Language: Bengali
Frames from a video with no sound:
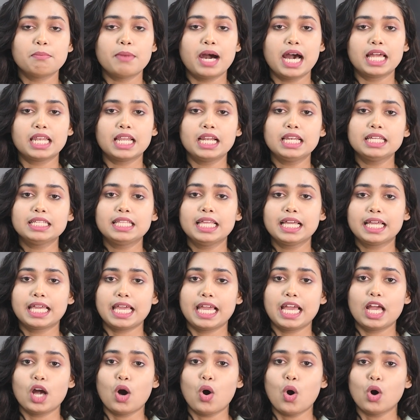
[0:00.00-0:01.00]
মানালি
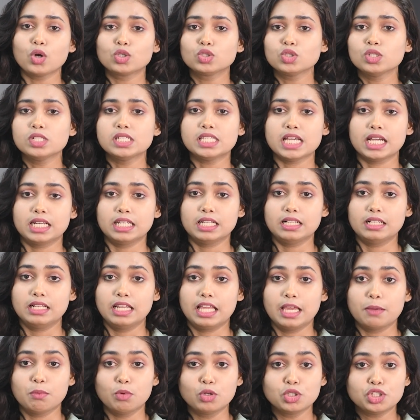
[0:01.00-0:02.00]
থেকে অটল টানেল
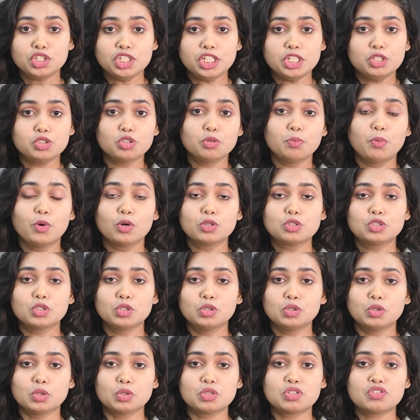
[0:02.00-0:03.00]
এবং শিশু
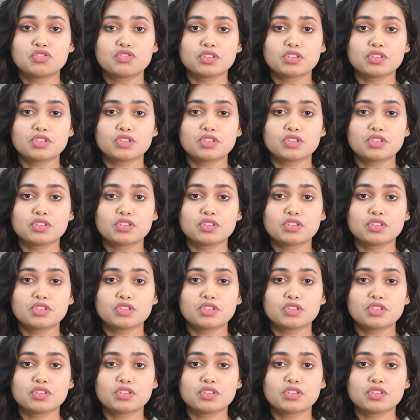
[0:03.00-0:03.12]
পর্যন্ত